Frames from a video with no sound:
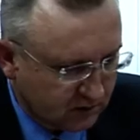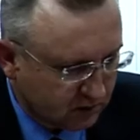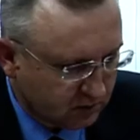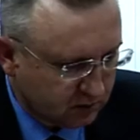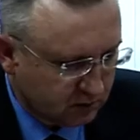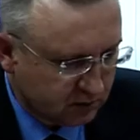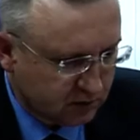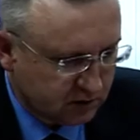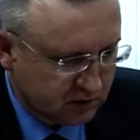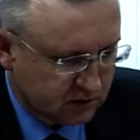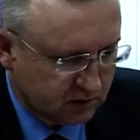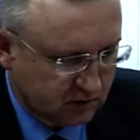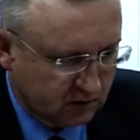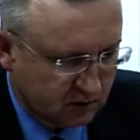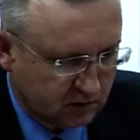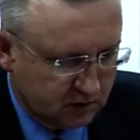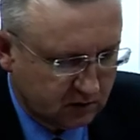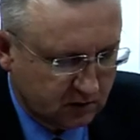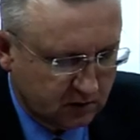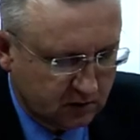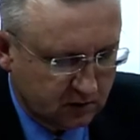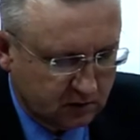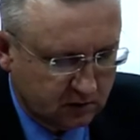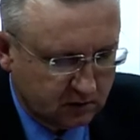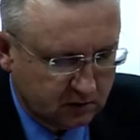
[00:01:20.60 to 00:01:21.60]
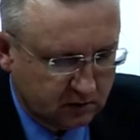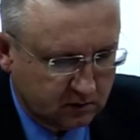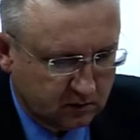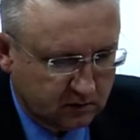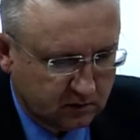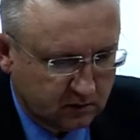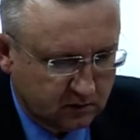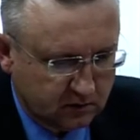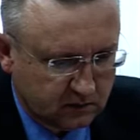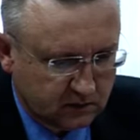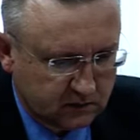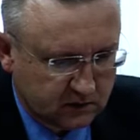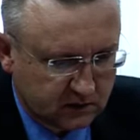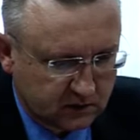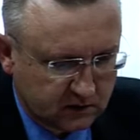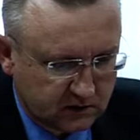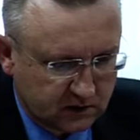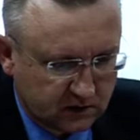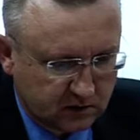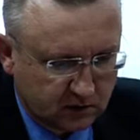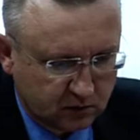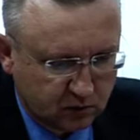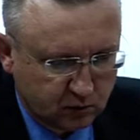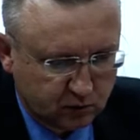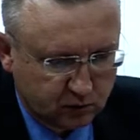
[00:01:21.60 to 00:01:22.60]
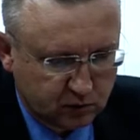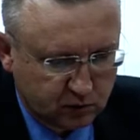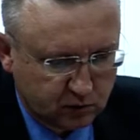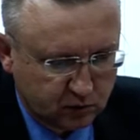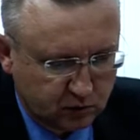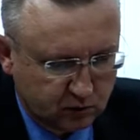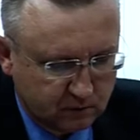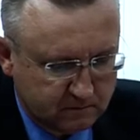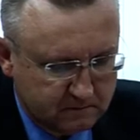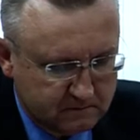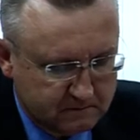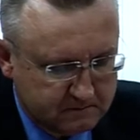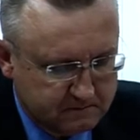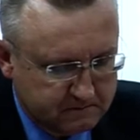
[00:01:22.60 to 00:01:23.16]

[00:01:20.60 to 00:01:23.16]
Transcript: хочется отдельно а, сказать о том, что